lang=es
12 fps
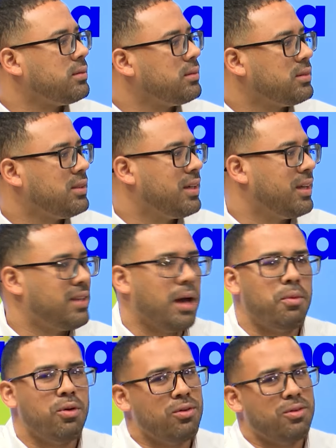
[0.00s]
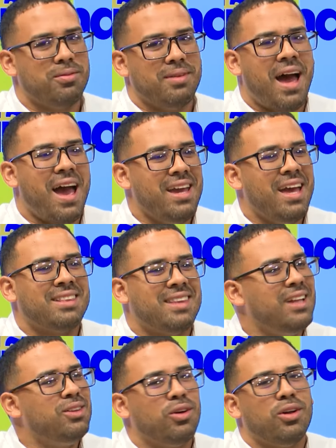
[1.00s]
Así que estamos ahí
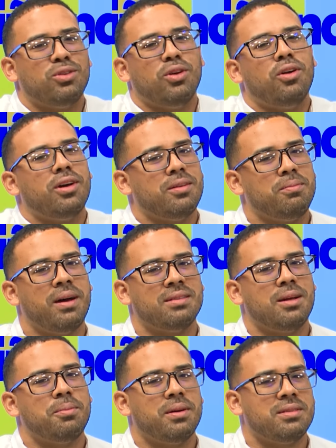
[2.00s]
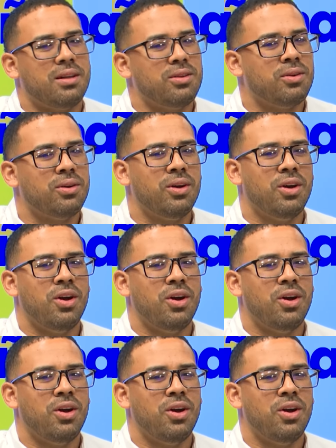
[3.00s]
atentos a todo lo que va a estar pasando